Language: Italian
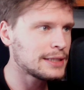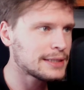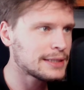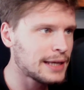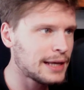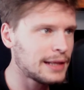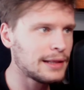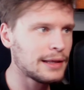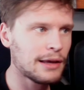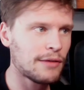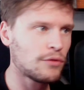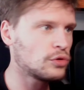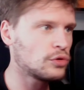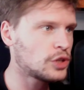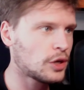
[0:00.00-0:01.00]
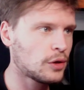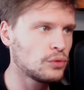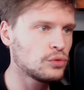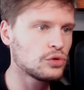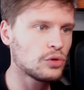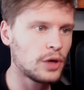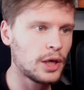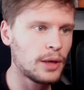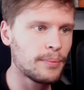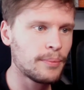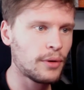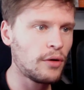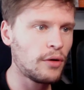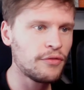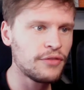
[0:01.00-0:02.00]
in Sand che avevo già chiuso in
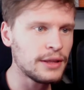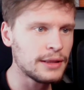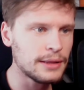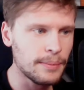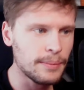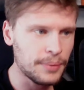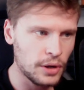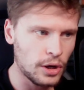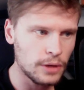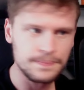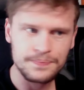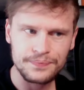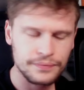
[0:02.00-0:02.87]
profit, però